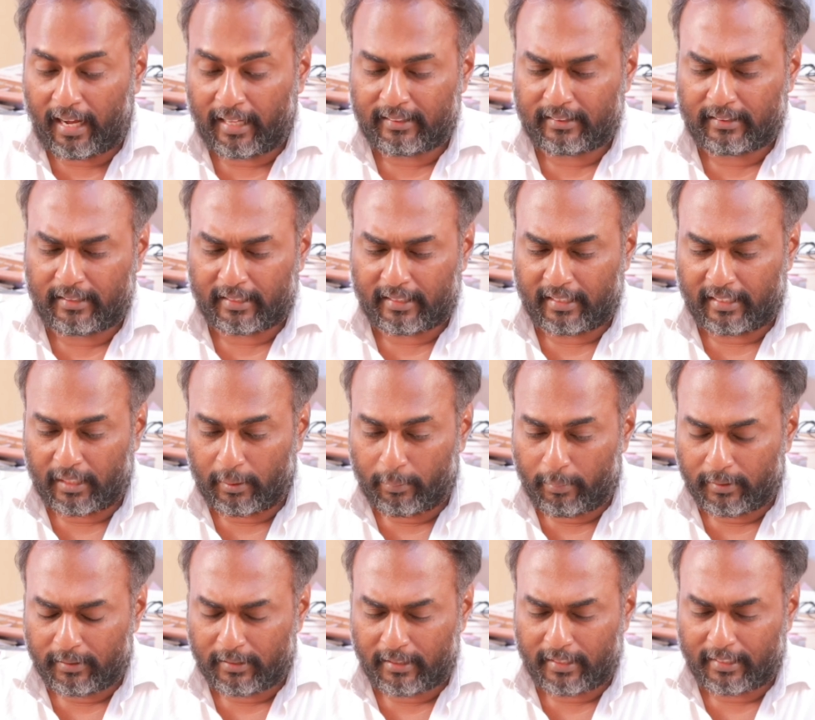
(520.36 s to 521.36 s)
அத்தகைய
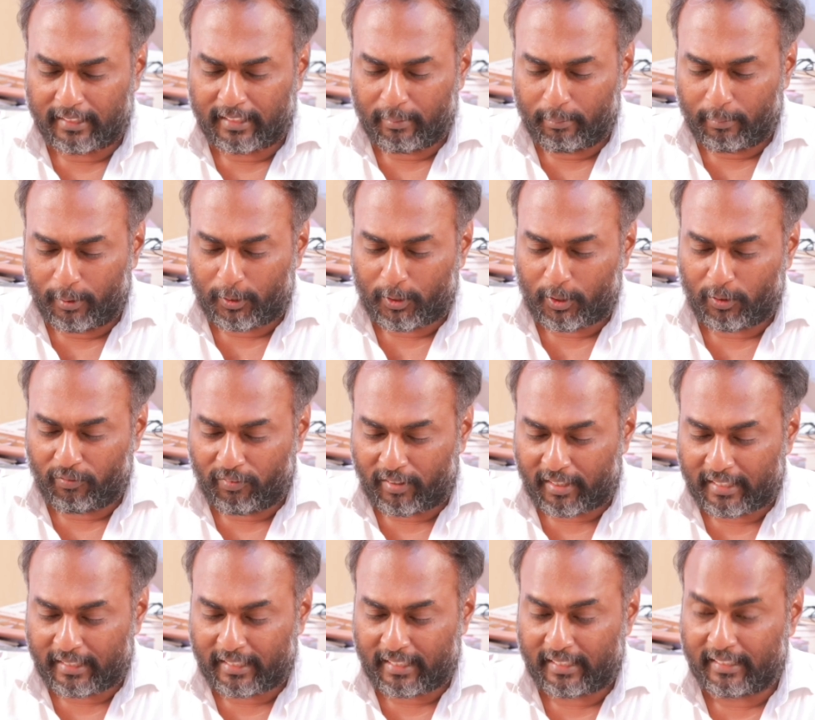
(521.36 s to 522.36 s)
நிபந்தனைகள் மற்றும்
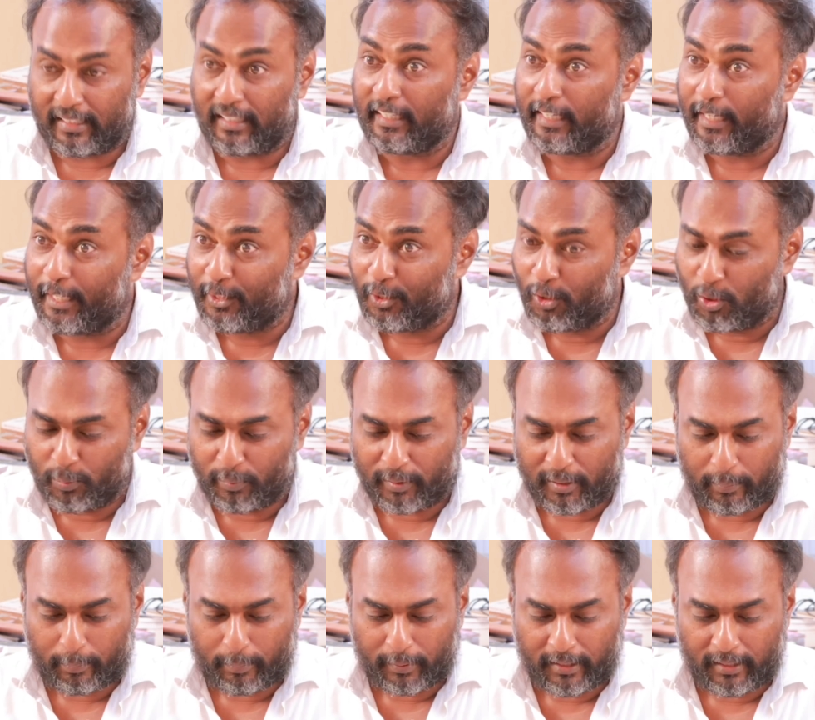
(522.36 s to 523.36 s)
வரையறைகள் ஏதேனும்
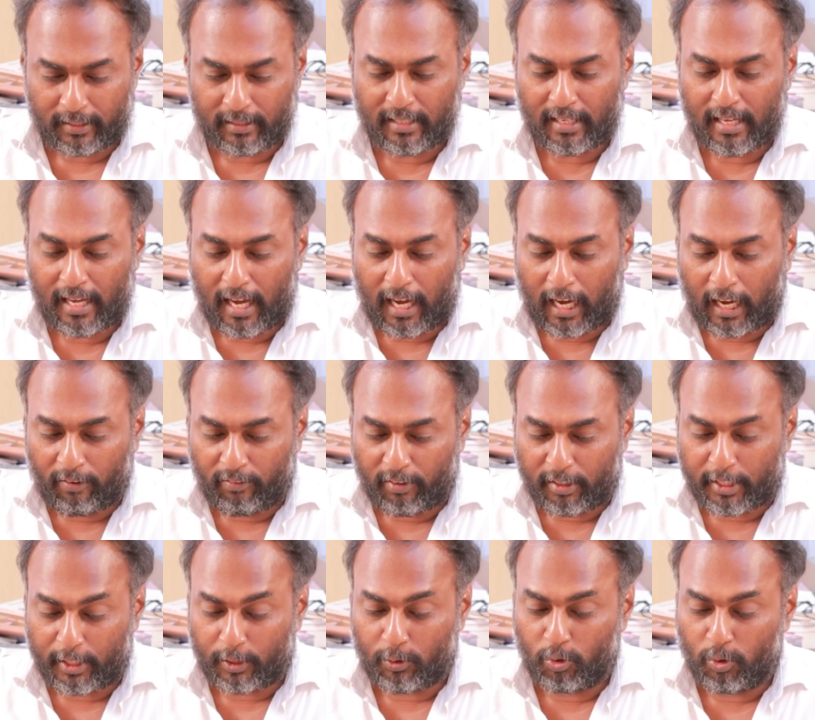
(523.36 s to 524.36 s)
இருப்பின்
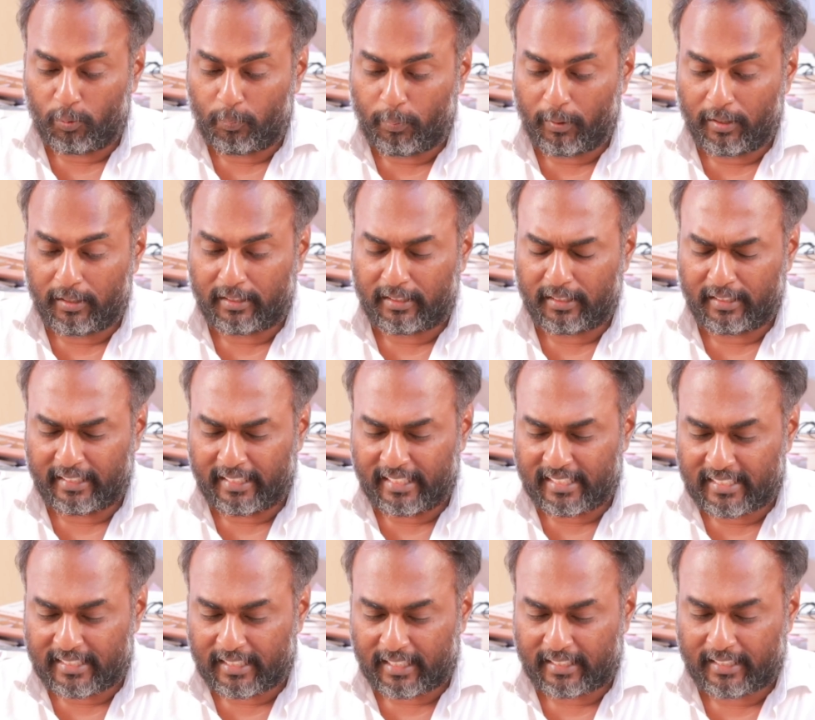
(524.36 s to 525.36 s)
அவற்றிற்குட்பட்டு
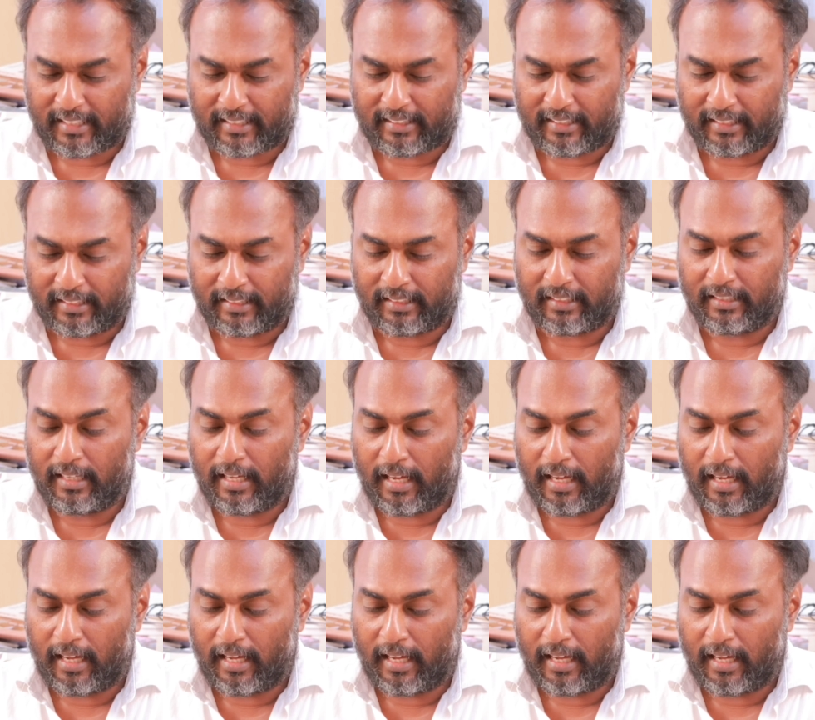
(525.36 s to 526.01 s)
இச்சட்டத்தின்